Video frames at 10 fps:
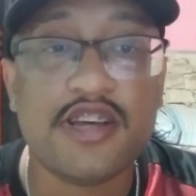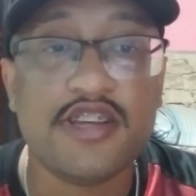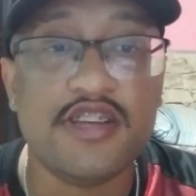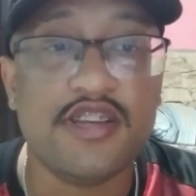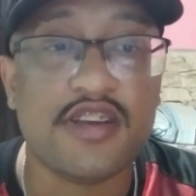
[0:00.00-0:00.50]

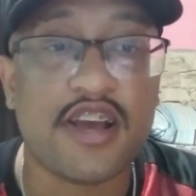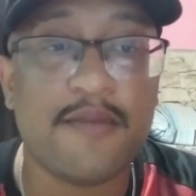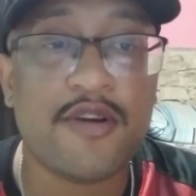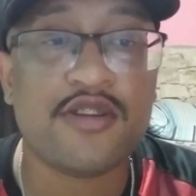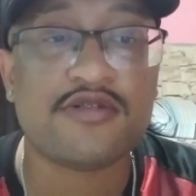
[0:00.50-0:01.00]
e
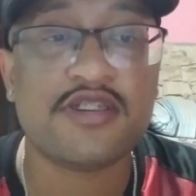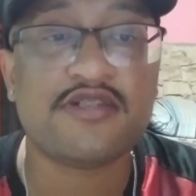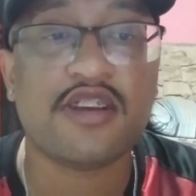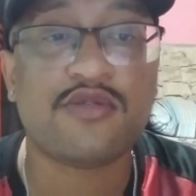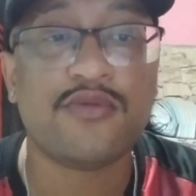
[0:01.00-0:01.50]
Gabriel
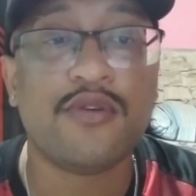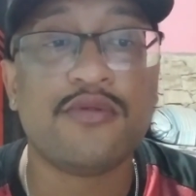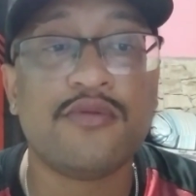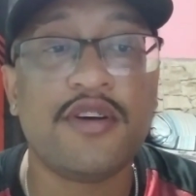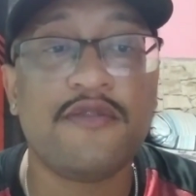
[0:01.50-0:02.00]
Inocêncio
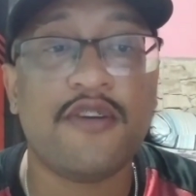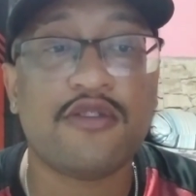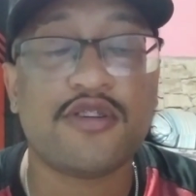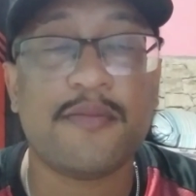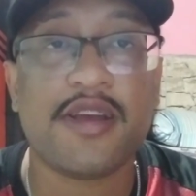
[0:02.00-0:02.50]
atuou no
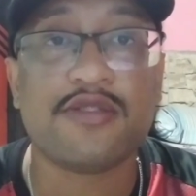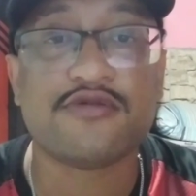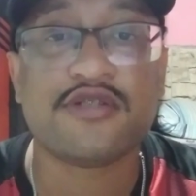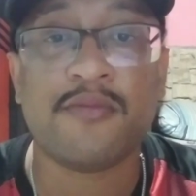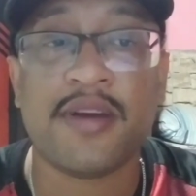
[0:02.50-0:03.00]
rival também do
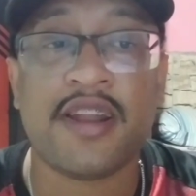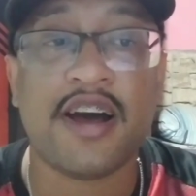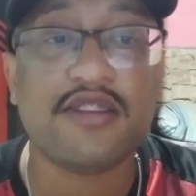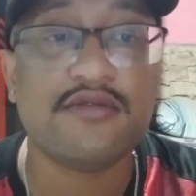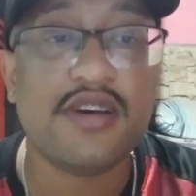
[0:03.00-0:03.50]
São
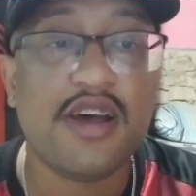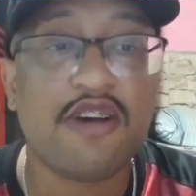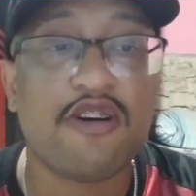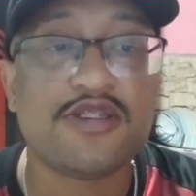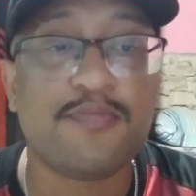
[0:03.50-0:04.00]
Bernardo,
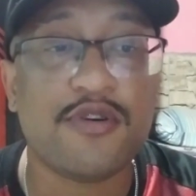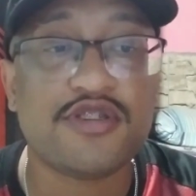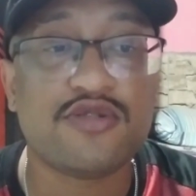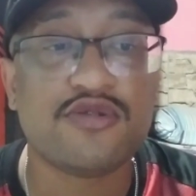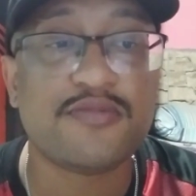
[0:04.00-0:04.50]
que é o
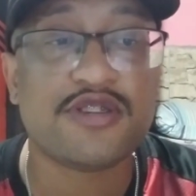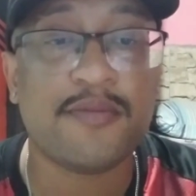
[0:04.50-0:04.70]
Esporte Clube São